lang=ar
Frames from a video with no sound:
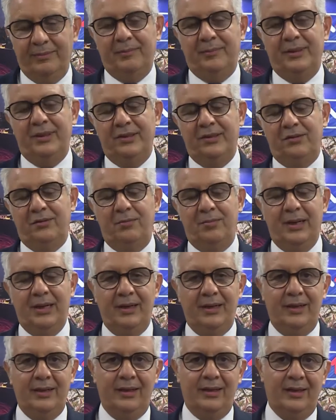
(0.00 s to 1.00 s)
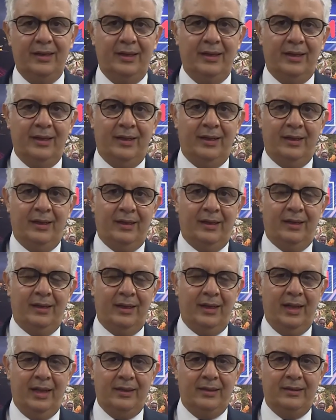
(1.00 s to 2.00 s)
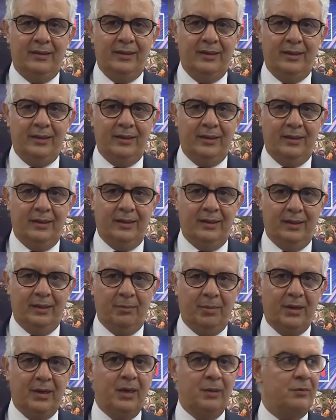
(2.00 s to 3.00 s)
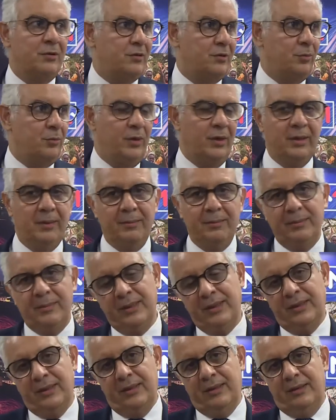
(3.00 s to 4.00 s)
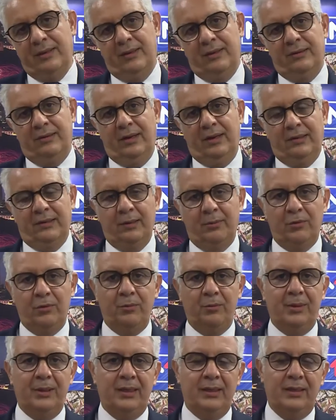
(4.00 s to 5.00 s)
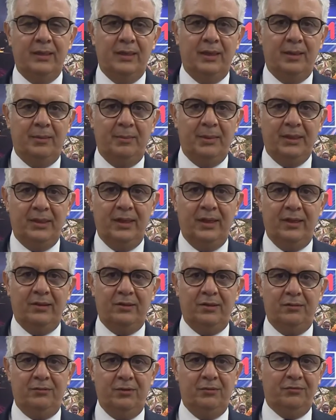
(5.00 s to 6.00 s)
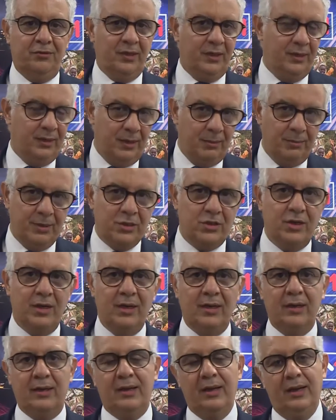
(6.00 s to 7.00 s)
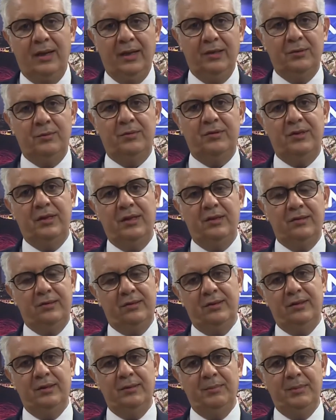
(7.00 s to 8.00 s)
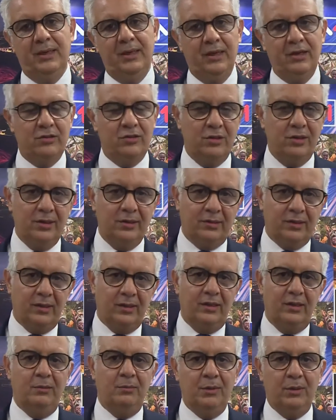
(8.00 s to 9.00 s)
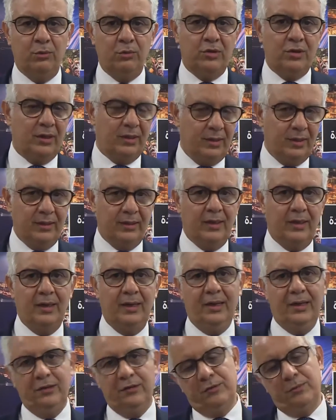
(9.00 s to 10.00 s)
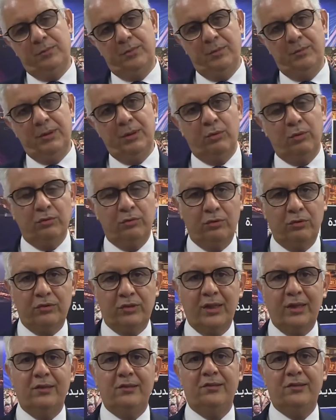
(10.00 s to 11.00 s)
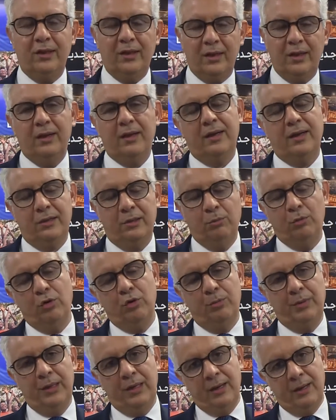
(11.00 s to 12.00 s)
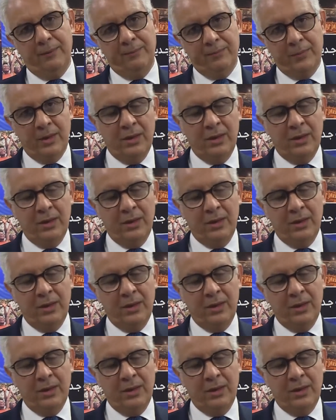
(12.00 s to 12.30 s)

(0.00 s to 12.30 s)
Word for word: بالنسبه لهذا البرنامج المهم نعتبره بان ميدي ان تي في فتحنا المجال كحزب سياسي من اجل تقديم وجهه نظر الحزب بخصوص هذه الاستحقاقات المقبله